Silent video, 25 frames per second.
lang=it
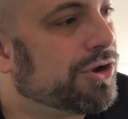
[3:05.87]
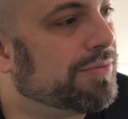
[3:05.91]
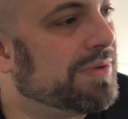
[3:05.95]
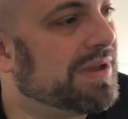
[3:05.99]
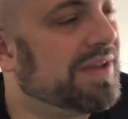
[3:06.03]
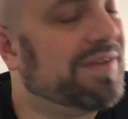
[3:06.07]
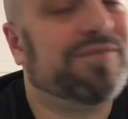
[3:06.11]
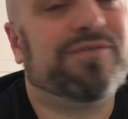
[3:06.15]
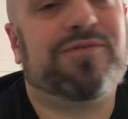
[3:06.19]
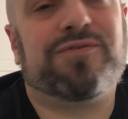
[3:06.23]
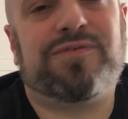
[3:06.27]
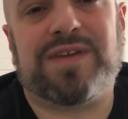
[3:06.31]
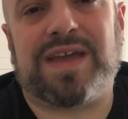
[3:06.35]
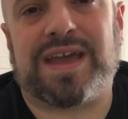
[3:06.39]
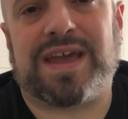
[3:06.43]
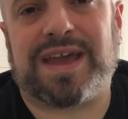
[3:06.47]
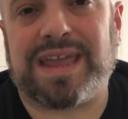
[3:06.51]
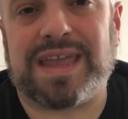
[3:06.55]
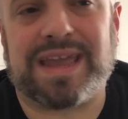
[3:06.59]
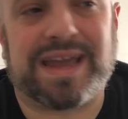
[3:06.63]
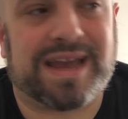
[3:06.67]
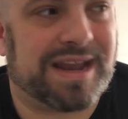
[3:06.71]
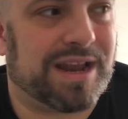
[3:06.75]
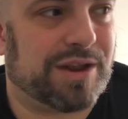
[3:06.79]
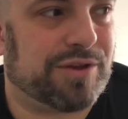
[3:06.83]

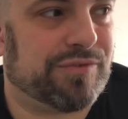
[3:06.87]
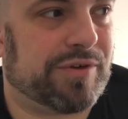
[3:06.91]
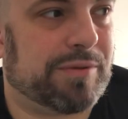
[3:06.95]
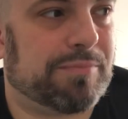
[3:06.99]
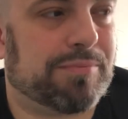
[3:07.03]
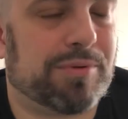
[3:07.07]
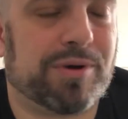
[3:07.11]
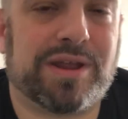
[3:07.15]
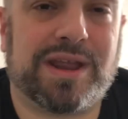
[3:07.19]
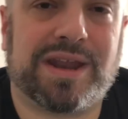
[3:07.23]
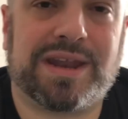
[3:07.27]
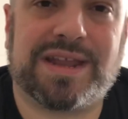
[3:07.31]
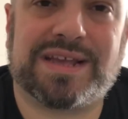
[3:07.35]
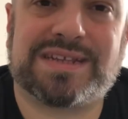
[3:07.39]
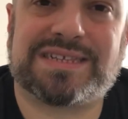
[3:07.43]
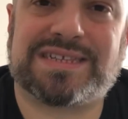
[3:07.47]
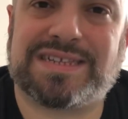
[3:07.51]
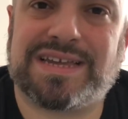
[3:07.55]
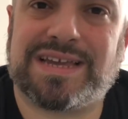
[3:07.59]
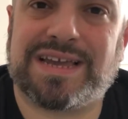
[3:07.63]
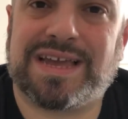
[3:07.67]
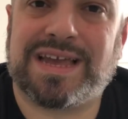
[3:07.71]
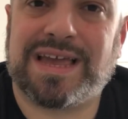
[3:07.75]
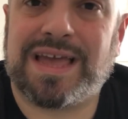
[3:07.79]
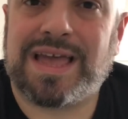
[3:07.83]
infierire laddove poi
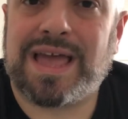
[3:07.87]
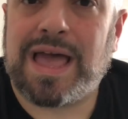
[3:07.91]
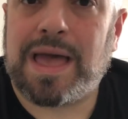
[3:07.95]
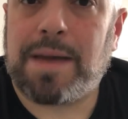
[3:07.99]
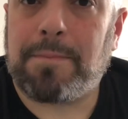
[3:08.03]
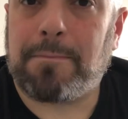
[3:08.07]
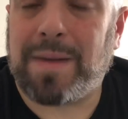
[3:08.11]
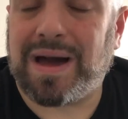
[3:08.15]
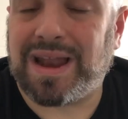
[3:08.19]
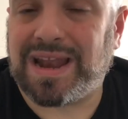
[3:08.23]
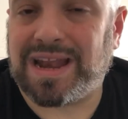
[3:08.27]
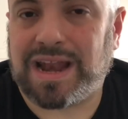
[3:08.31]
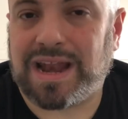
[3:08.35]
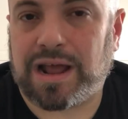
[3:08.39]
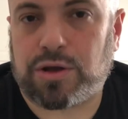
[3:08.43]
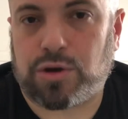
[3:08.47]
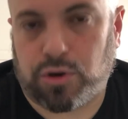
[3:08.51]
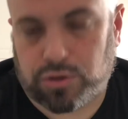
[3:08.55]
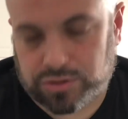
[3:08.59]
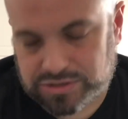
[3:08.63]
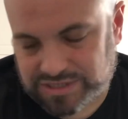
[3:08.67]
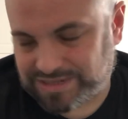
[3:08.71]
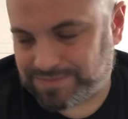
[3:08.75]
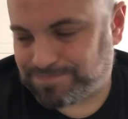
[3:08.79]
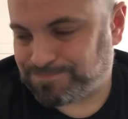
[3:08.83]
andasse male la
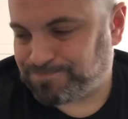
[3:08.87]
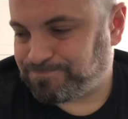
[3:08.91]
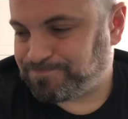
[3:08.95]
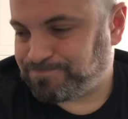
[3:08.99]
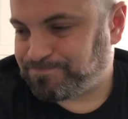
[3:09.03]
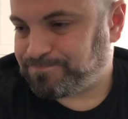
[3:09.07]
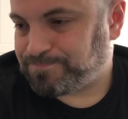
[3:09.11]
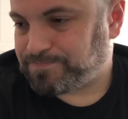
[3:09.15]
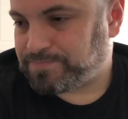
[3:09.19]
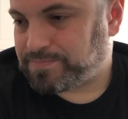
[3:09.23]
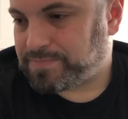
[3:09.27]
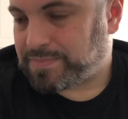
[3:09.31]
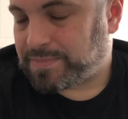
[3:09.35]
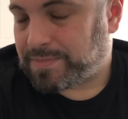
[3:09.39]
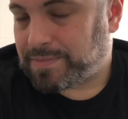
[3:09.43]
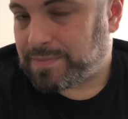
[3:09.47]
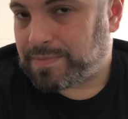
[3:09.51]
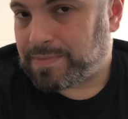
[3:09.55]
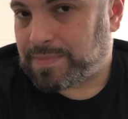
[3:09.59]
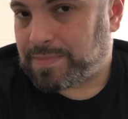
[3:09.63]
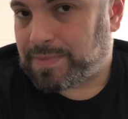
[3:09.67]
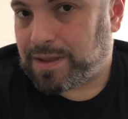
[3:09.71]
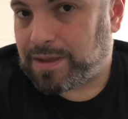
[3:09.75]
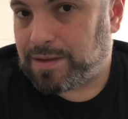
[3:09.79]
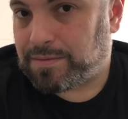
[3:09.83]
cosa.
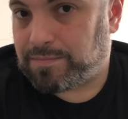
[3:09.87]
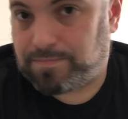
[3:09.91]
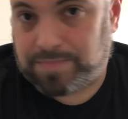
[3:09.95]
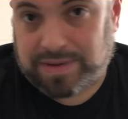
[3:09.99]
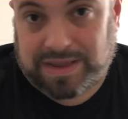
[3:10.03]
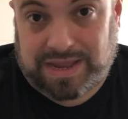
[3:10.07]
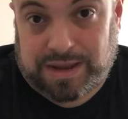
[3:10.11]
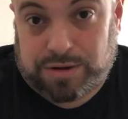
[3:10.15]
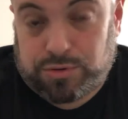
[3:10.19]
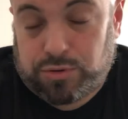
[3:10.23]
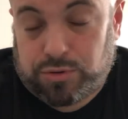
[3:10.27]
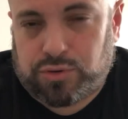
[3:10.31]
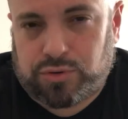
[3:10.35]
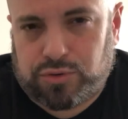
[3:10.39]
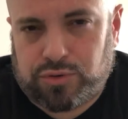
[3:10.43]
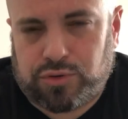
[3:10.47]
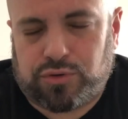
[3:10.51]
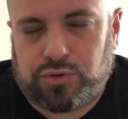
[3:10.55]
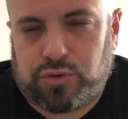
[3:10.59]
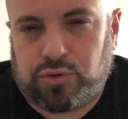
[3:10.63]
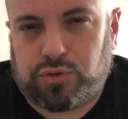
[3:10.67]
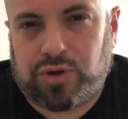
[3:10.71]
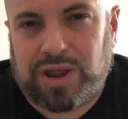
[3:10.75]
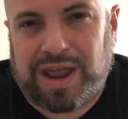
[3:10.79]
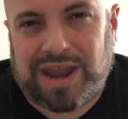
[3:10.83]
Perché loro non,
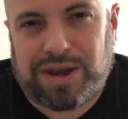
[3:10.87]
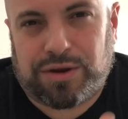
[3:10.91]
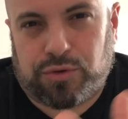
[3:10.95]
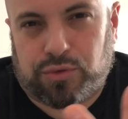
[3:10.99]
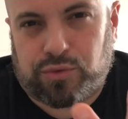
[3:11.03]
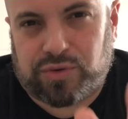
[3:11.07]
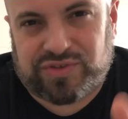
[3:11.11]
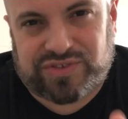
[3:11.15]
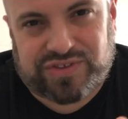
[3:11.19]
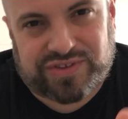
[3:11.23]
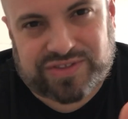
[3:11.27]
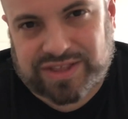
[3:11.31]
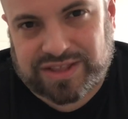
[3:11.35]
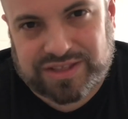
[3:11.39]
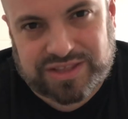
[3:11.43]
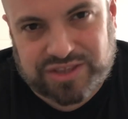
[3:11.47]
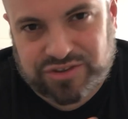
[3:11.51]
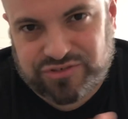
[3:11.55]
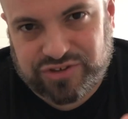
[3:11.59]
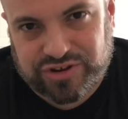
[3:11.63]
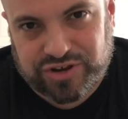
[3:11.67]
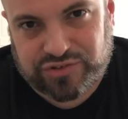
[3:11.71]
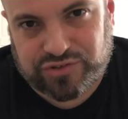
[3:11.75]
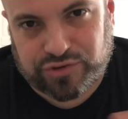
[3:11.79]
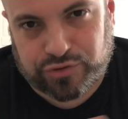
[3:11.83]
non, hanno queste
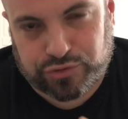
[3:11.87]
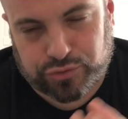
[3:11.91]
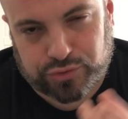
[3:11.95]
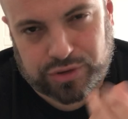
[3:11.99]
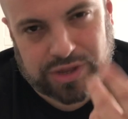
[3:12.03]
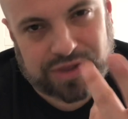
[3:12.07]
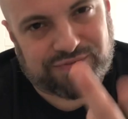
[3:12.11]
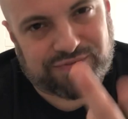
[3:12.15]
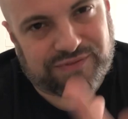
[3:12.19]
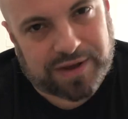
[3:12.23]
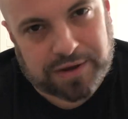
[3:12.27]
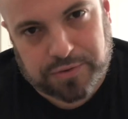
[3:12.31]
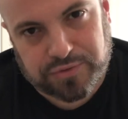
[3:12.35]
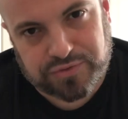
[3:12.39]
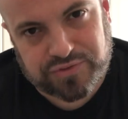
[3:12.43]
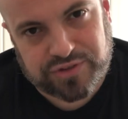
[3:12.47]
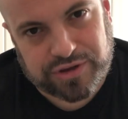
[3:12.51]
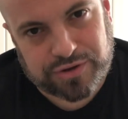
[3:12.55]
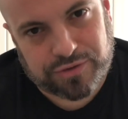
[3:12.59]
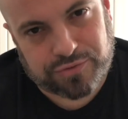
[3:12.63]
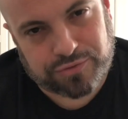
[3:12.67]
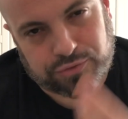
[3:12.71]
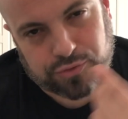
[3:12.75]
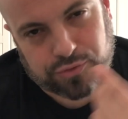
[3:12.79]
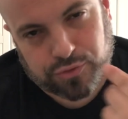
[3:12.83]
strategie di solito. Chi fa così
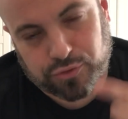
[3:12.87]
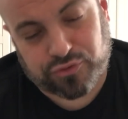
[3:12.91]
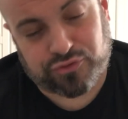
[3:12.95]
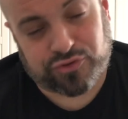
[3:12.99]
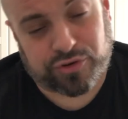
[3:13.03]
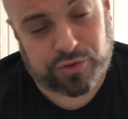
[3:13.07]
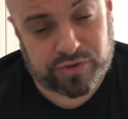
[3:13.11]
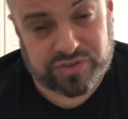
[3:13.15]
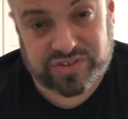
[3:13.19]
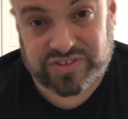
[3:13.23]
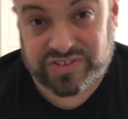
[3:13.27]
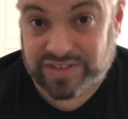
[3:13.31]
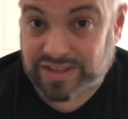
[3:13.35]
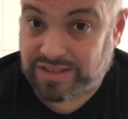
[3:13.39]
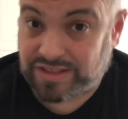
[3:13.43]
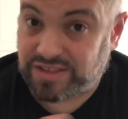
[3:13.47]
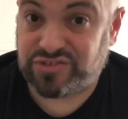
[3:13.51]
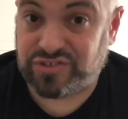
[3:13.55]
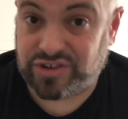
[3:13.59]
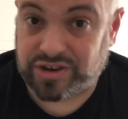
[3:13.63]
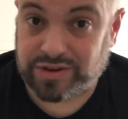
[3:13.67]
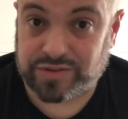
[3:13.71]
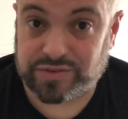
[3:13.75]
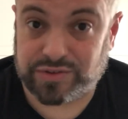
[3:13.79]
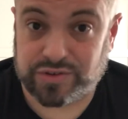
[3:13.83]
non conosce queste
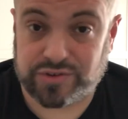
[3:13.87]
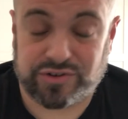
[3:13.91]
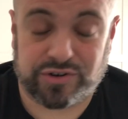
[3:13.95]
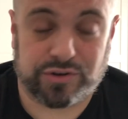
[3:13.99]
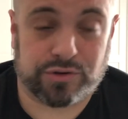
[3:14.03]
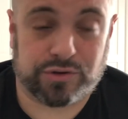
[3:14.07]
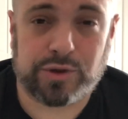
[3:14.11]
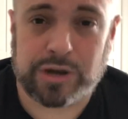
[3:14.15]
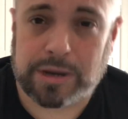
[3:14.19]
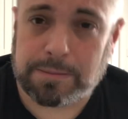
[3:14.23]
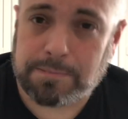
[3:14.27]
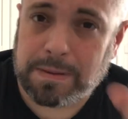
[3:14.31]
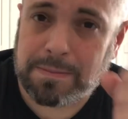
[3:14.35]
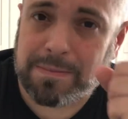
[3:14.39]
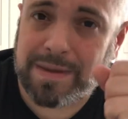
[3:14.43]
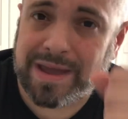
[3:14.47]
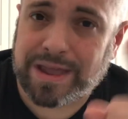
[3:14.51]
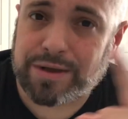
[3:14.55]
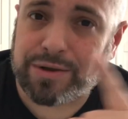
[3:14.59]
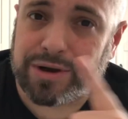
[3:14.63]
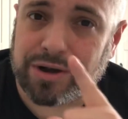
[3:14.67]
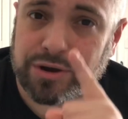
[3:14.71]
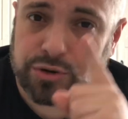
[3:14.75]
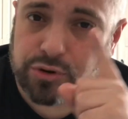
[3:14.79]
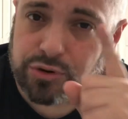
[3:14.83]
strategie che sto dicendo. Quindi, prima
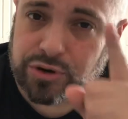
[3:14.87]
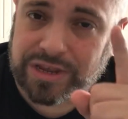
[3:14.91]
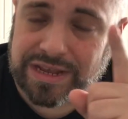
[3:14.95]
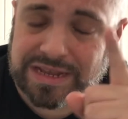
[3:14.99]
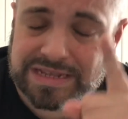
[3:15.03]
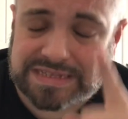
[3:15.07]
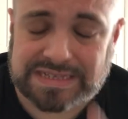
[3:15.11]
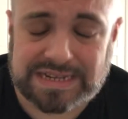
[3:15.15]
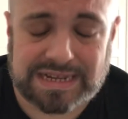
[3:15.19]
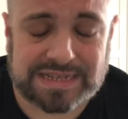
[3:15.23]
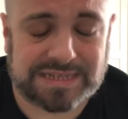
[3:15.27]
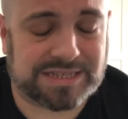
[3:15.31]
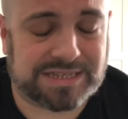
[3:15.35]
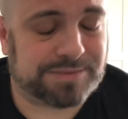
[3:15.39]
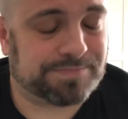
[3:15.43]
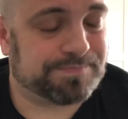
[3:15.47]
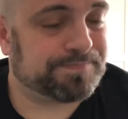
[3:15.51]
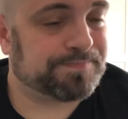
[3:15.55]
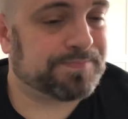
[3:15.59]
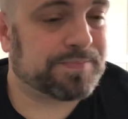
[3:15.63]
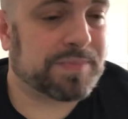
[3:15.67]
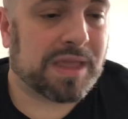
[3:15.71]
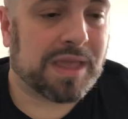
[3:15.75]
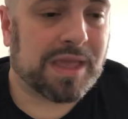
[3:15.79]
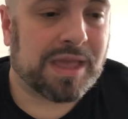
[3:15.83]
regola, non incazzarsi.
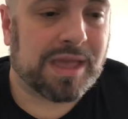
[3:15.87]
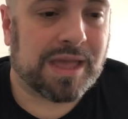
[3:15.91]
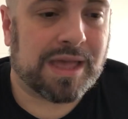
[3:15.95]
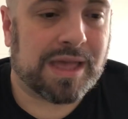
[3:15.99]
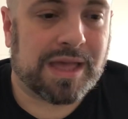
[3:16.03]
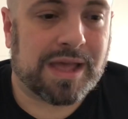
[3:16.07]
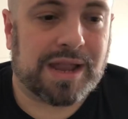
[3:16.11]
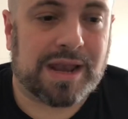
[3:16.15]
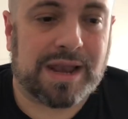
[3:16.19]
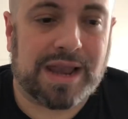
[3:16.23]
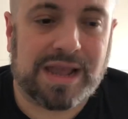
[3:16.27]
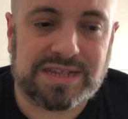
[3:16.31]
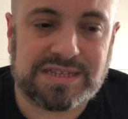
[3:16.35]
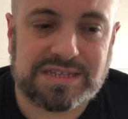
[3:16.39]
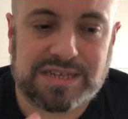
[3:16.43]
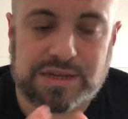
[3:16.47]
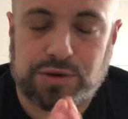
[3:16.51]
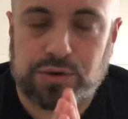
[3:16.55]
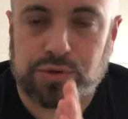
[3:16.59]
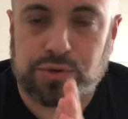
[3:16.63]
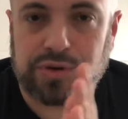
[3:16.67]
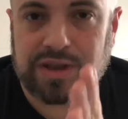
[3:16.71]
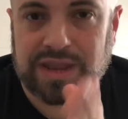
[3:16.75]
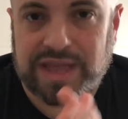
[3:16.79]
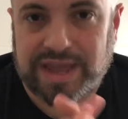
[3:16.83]
La
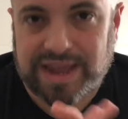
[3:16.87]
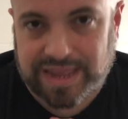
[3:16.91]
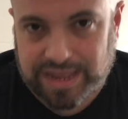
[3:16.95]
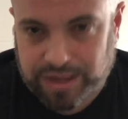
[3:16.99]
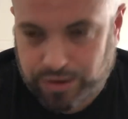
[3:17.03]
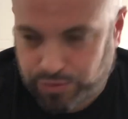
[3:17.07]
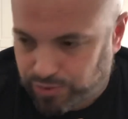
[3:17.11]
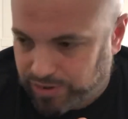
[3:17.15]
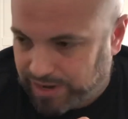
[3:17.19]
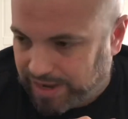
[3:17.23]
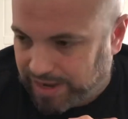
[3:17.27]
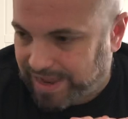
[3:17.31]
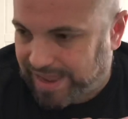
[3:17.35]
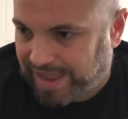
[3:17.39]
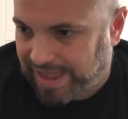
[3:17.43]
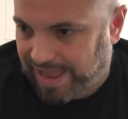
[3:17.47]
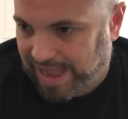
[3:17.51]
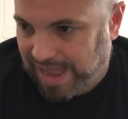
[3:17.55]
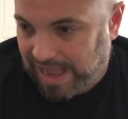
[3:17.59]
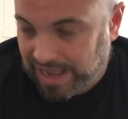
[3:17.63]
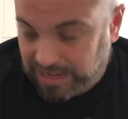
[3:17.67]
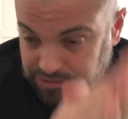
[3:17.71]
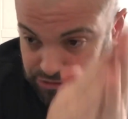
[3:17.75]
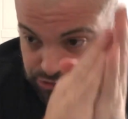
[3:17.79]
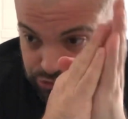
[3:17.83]
seconda regola è
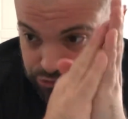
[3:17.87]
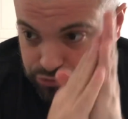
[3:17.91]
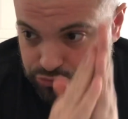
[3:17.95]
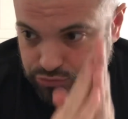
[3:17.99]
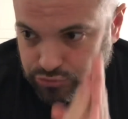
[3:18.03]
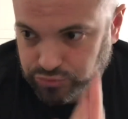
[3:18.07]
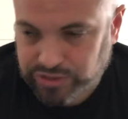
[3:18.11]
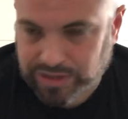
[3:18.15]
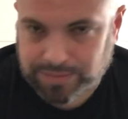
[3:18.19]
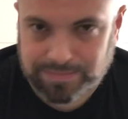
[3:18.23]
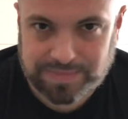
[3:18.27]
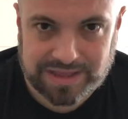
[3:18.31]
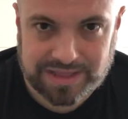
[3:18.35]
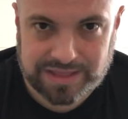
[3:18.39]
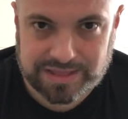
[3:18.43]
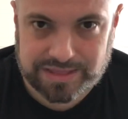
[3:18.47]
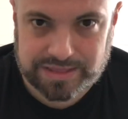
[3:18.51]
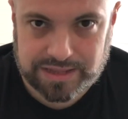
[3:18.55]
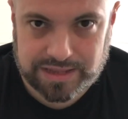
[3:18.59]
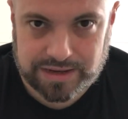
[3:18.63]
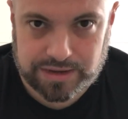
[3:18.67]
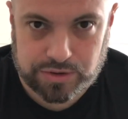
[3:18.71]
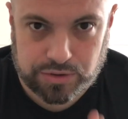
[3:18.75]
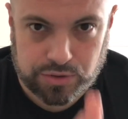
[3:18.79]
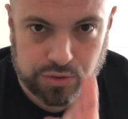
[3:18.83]

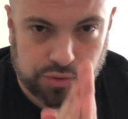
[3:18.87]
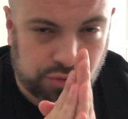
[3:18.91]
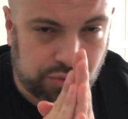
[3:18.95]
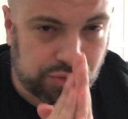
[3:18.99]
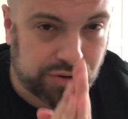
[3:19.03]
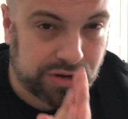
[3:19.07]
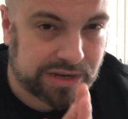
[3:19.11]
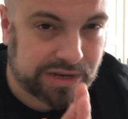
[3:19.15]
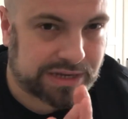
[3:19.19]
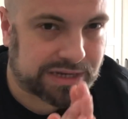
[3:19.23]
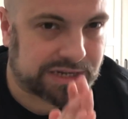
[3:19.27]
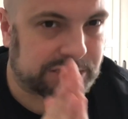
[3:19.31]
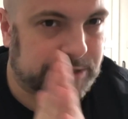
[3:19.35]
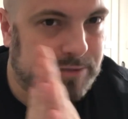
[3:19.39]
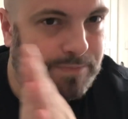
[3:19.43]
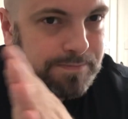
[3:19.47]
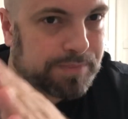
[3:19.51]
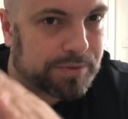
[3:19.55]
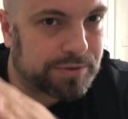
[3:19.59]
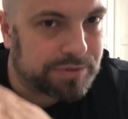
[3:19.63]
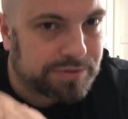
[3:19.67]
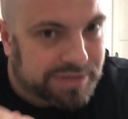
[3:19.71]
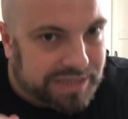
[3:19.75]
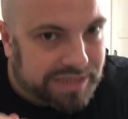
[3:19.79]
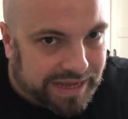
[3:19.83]
assolutamente non
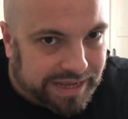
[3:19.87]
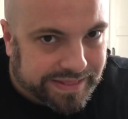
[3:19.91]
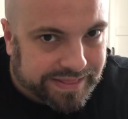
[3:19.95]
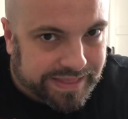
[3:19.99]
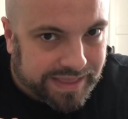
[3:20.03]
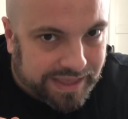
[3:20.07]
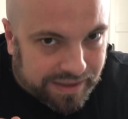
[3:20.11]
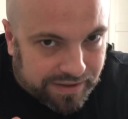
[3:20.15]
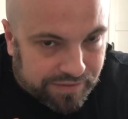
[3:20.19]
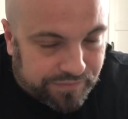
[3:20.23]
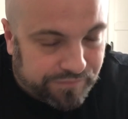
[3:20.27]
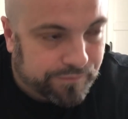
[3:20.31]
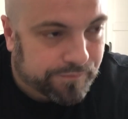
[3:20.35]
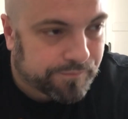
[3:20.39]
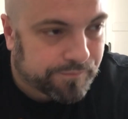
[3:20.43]
rispondete